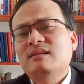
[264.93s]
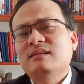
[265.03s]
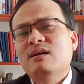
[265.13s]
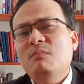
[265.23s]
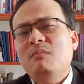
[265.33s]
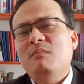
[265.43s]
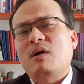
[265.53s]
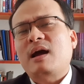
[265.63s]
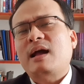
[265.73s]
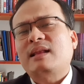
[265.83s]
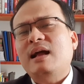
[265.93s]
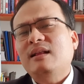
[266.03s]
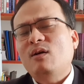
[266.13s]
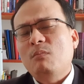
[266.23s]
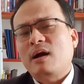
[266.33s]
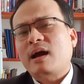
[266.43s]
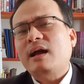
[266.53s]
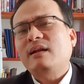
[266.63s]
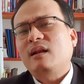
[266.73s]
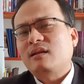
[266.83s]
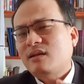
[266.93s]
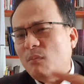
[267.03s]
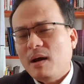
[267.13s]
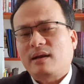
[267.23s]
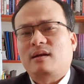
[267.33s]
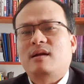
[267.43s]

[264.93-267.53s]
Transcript: dốc một tăng tốc một cách chóng mặt